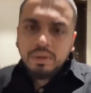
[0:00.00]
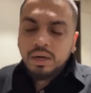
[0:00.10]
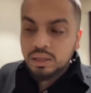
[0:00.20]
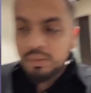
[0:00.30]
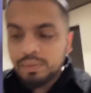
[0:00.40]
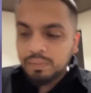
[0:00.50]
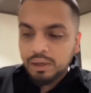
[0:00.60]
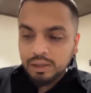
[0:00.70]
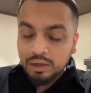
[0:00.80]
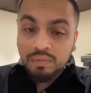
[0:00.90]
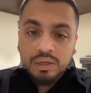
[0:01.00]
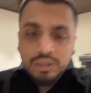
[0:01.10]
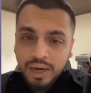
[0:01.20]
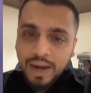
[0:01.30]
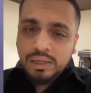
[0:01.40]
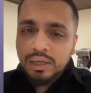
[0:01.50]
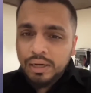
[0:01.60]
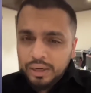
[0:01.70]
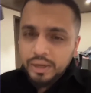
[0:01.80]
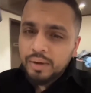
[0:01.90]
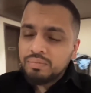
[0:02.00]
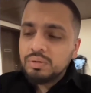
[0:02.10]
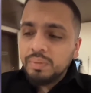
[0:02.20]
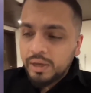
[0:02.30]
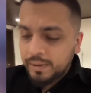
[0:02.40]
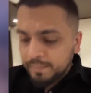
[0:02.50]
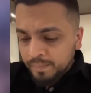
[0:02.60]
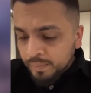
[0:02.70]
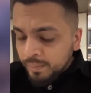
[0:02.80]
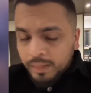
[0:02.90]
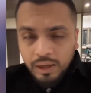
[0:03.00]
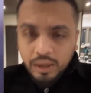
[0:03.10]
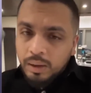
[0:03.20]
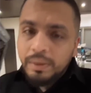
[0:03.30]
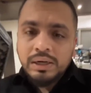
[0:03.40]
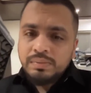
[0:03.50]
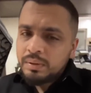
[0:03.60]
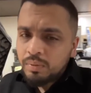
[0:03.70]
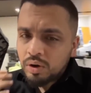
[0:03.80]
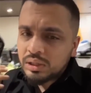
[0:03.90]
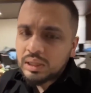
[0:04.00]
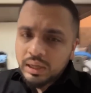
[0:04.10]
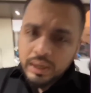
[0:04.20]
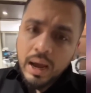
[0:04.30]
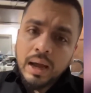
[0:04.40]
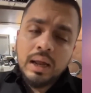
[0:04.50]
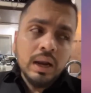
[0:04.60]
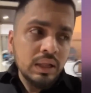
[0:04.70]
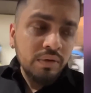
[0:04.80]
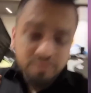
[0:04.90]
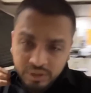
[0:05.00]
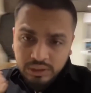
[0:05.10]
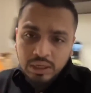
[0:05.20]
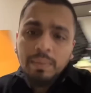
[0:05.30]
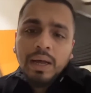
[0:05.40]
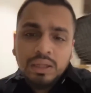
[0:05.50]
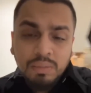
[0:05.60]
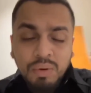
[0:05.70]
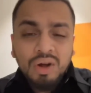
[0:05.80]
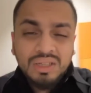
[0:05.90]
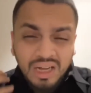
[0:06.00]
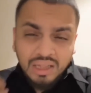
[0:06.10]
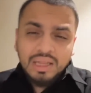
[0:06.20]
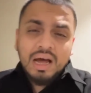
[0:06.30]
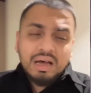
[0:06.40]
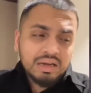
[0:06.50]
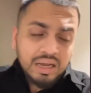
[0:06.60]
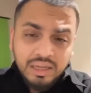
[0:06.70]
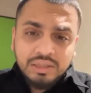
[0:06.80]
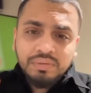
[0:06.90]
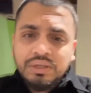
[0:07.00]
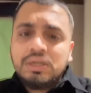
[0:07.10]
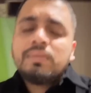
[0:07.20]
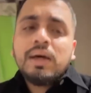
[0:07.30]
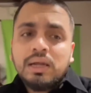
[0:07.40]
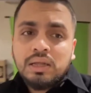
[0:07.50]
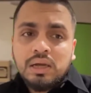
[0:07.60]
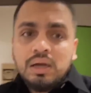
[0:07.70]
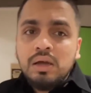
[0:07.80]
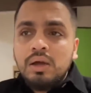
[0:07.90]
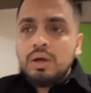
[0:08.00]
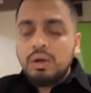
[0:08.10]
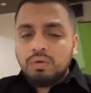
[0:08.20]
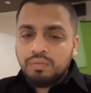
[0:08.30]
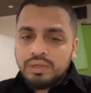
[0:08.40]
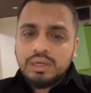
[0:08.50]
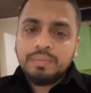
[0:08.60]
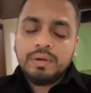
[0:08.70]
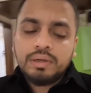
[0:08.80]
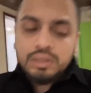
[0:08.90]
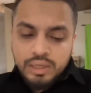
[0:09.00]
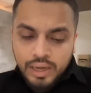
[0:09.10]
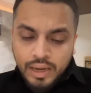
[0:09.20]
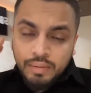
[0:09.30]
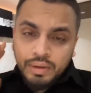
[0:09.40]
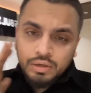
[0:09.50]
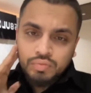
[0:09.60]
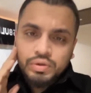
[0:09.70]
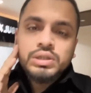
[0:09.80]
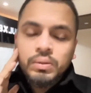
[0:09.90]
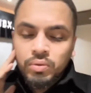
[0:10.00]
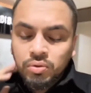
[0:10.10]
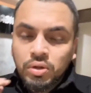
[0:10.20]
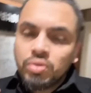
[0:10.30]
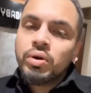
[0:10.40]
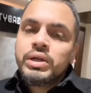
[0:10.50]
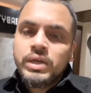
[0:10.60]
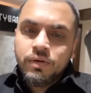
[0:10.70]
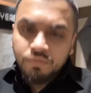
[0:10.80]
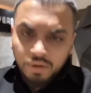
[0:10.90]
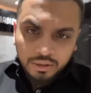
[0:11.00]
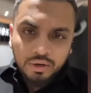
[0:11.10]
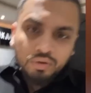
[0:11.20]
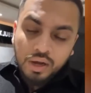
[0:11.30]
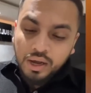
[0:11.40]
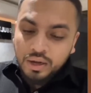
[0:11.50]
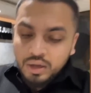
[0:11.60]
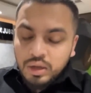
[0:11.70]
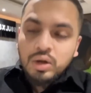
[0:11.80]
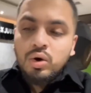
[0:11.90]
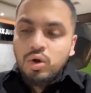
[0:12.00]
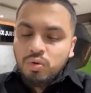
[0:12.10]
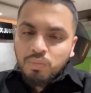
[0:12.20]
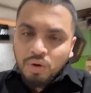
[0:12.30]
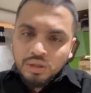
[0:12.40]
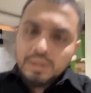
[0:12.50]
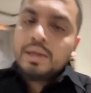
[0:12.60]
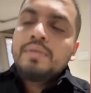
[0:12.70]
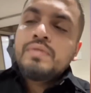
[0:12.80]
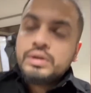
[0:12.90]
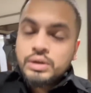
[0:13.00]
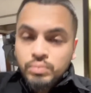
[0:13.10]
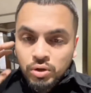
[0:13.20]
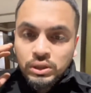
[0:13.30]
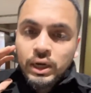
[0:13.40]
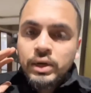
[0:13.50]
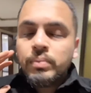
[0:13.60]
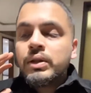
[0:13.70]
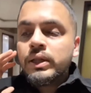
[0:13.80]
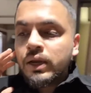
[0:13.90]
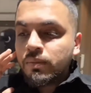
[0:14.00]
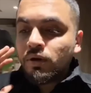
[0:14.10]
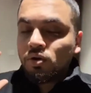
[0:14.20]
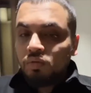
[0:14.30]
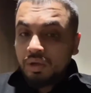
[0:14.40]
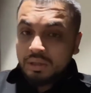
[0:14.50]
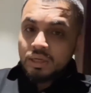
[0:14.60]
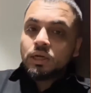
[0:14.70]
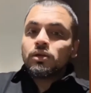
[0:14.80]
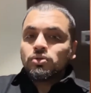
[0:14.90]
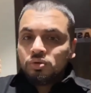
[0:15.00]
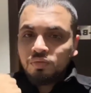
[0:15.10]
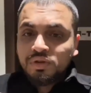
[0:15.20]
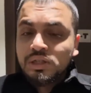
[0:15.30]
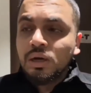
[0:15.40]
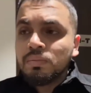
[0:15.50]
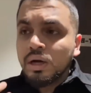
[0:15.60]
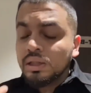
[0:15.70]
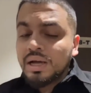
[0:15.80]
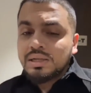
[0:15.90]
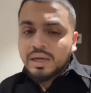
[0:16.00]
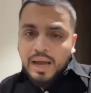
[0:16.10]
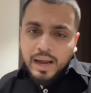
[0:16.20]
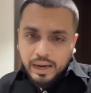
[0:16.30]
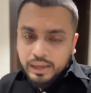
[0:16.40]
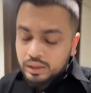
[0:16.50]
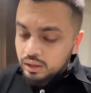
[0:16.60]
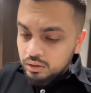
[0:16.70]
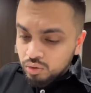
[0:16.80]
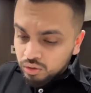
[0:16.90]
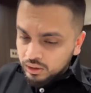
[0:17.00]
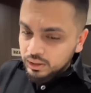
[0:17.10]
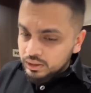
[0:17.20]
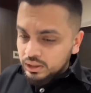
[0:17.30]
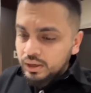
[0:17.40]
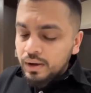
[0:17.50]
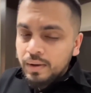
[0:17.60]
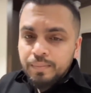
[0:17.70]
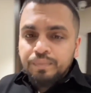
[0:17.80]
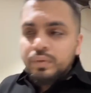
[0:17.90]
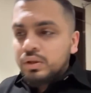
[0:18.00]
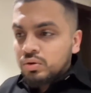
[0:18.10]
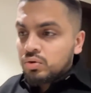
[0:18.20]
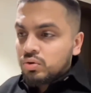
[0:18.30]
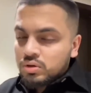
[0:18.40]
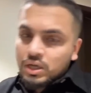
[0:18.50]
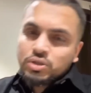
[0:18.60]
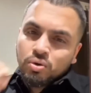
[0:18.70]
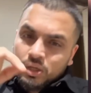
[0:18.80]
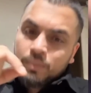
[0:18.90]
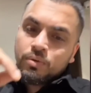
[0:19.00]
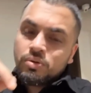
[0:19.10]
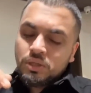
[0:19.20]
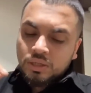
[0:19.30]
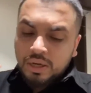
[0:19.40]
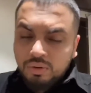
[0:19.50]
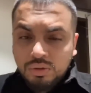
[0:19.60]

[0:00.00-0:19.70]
मिल रहा था पब्लिक की तरफ से चैट से डीएम्स में कमेंट्स में बहुत ज़्यादा ज्ञान आ रहा था विजडम आ रहा था बहुत गंदा गलिच विजडम आ रहा था वो विजडम की वजह से क्या है ना मेरा जो विजडम टूथ है वो थोड़ा सा इन्फेक्टेड हो गया है और वो बहुत ज़्यादा इन्फेक्टेड बहुत ज़्यादा ट्रबल दे रहा है मेरे को वो इतना ज़्यादा जो विजडम गंदा सा ज्ञान आया था दो तीन दिन से तो कल छोटा सा प्रोसीजर है